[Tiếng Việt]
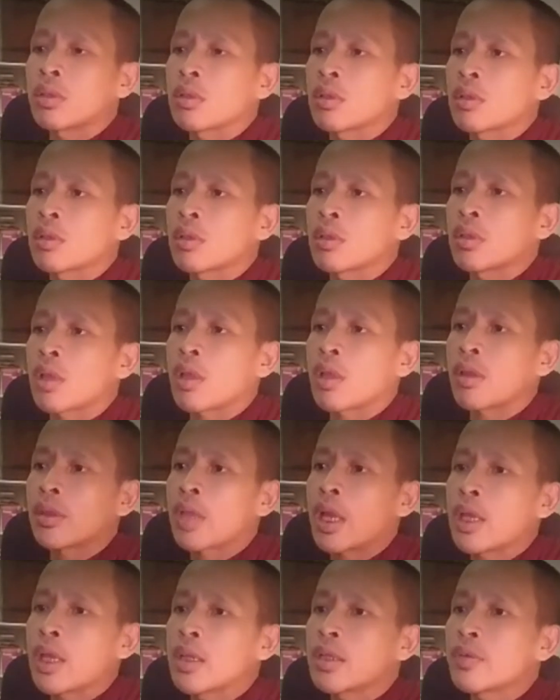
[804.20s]
thằng
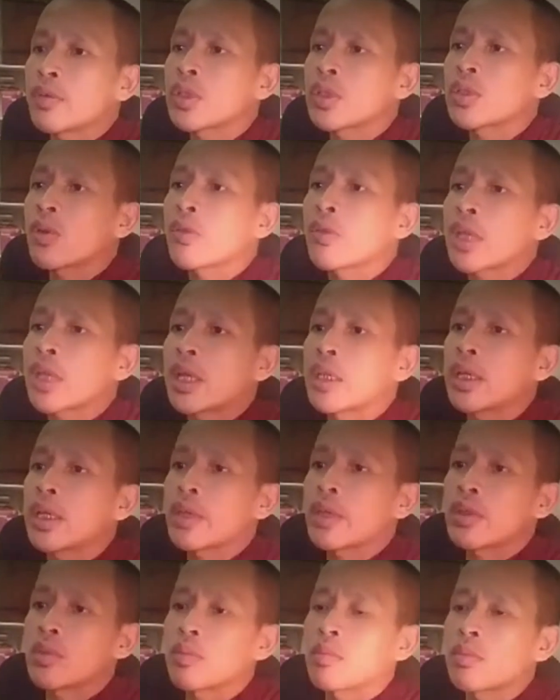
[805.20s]
sái nó sẽ trôi sái nữa
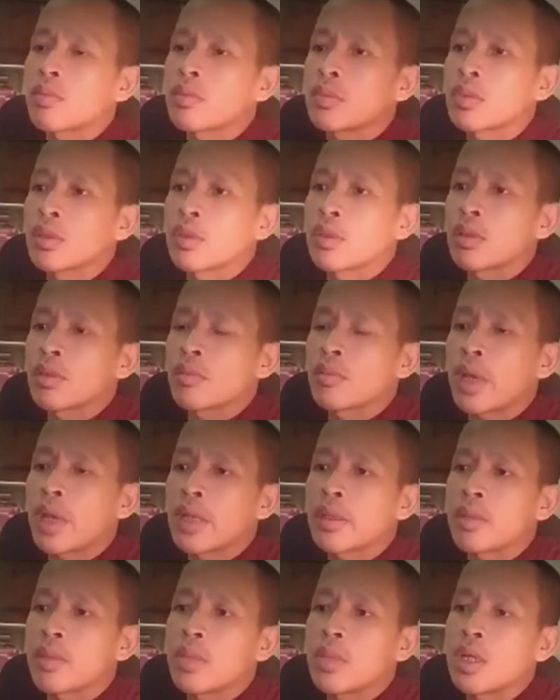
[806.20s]
phải giờ
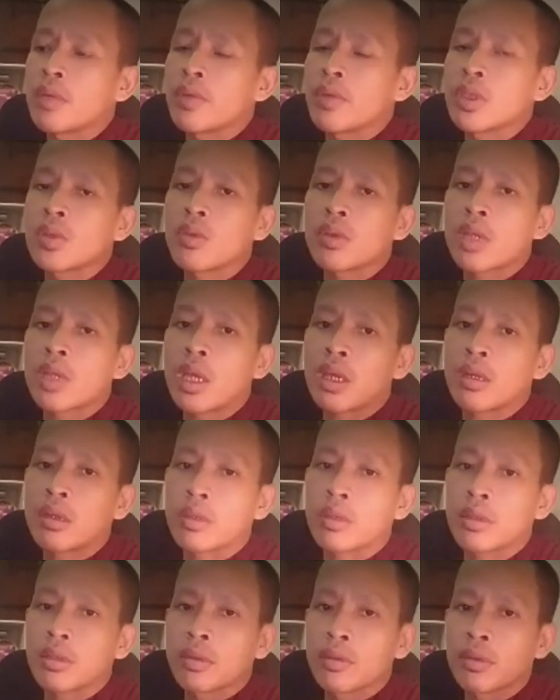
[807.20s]
mới với trôi sái này
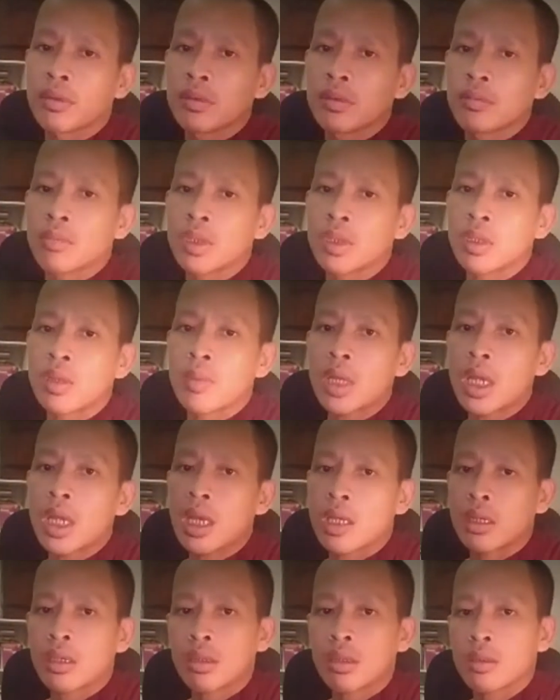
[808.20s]
mình thầm mà đài
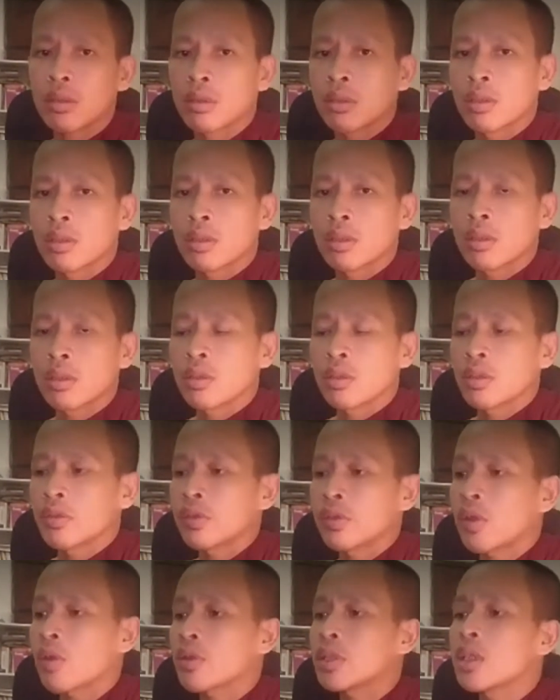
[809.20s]
nữa
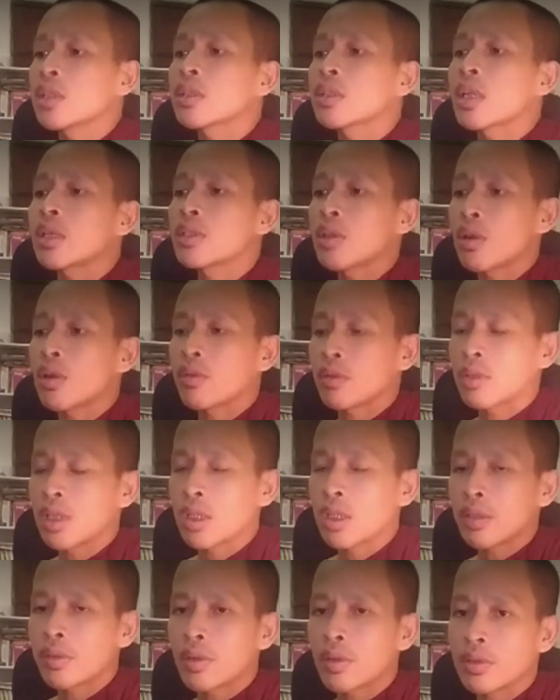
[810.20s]
sọc dương tan dòng rất
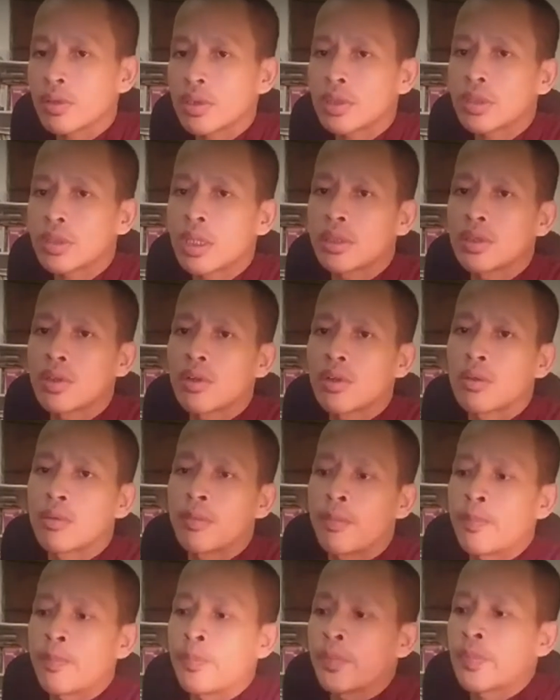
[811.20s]
sọc dương tan dòng
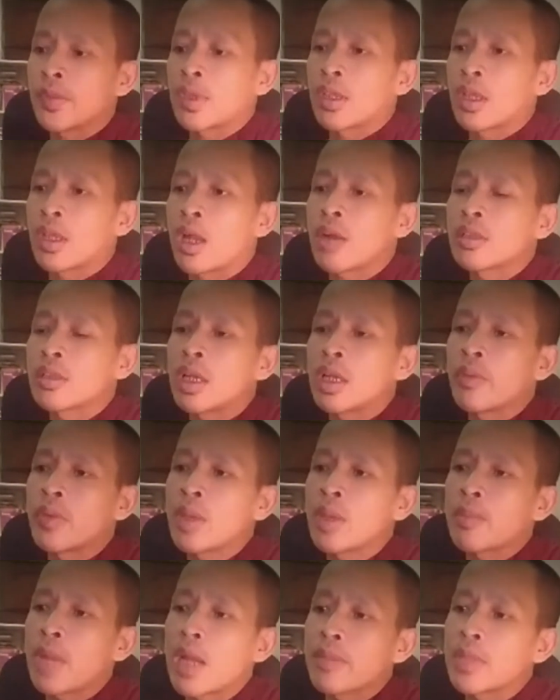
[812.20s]
hao ta là việc
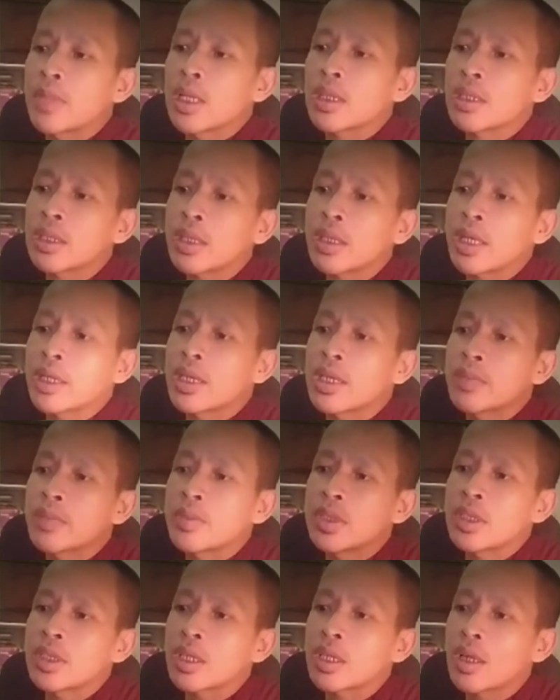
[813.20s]
bài nắng đại kê
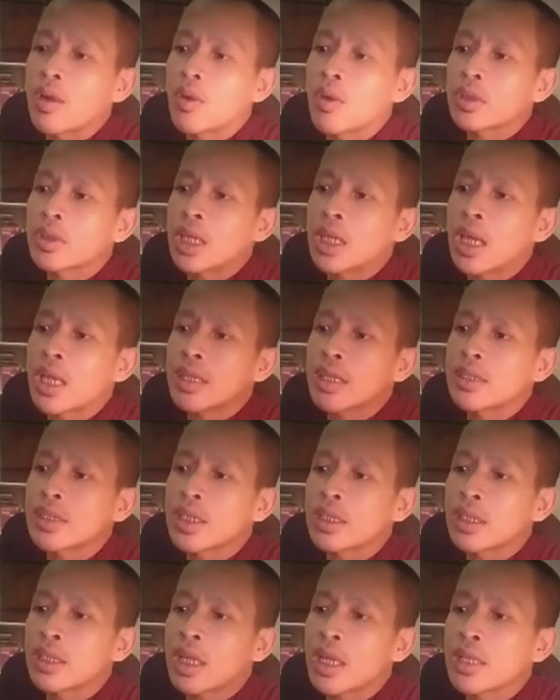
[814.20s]
chia co than che
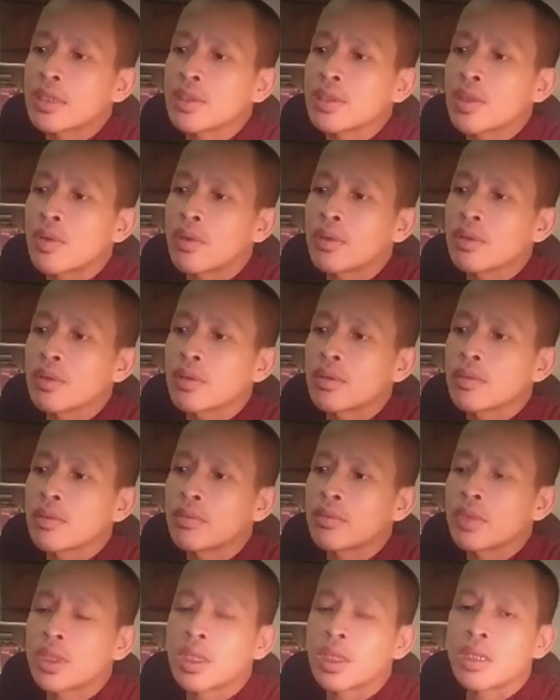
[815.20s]
than cho nó với
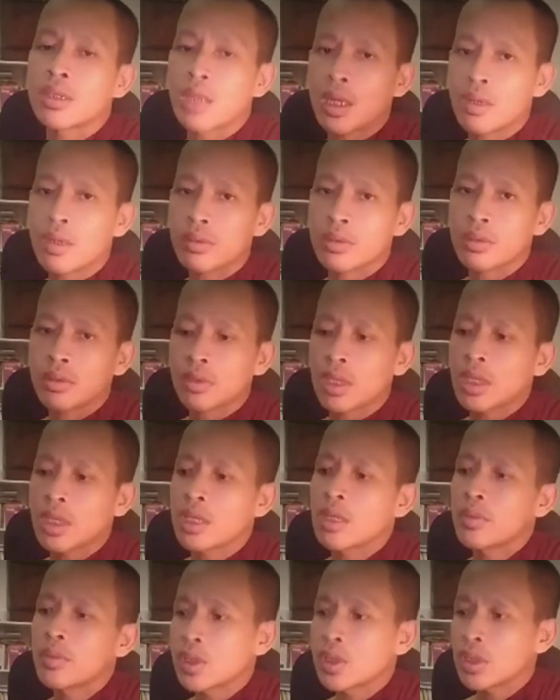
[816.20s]
trâu hao đại kê
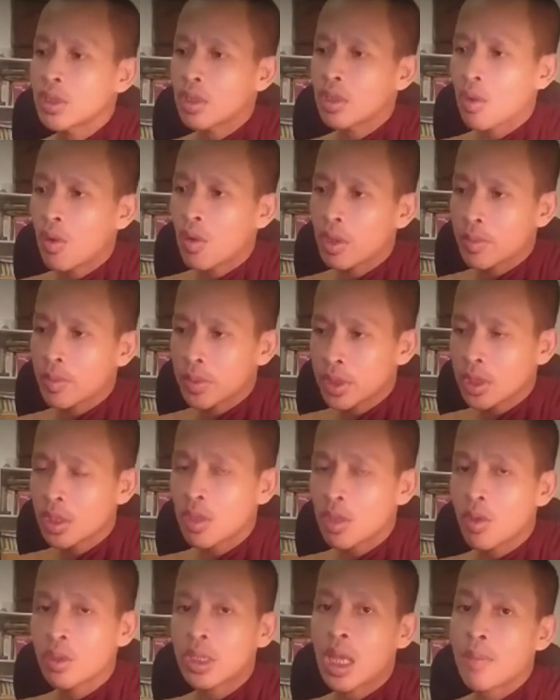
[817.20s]
chia co
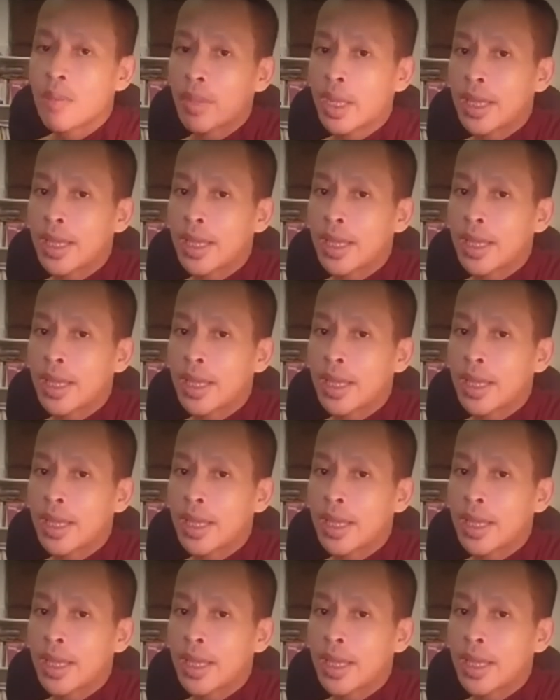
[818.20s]
tam hai